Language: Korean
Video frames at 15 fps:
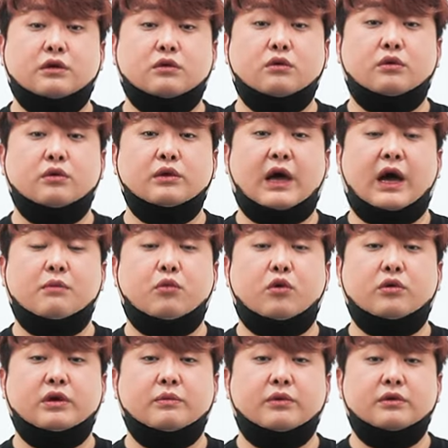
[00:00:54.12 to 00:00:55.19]
끼고
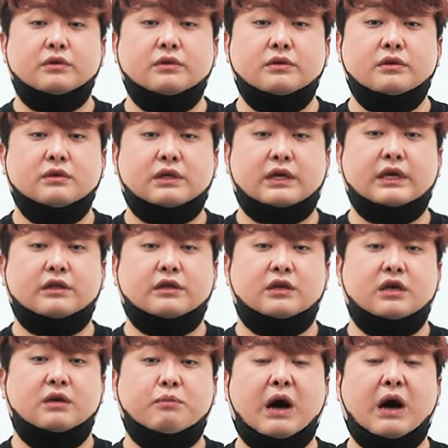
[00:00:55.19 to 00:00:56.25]
양복을 입은 사내들이